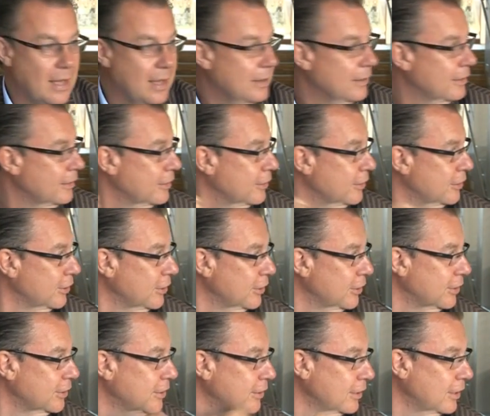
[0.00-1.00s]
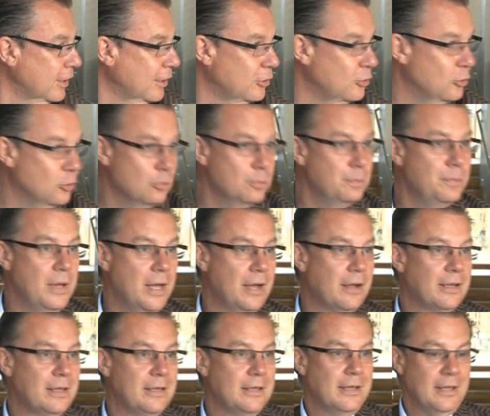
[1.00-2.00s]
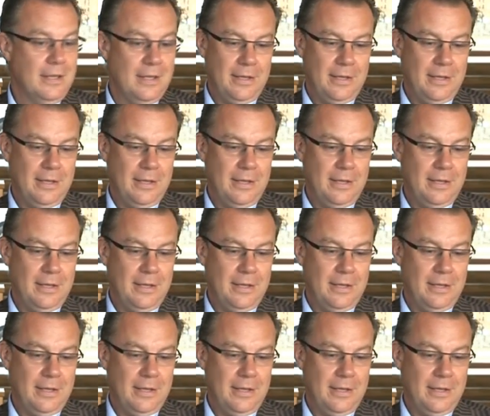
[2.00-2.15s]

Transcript: an. Das ist Humeberry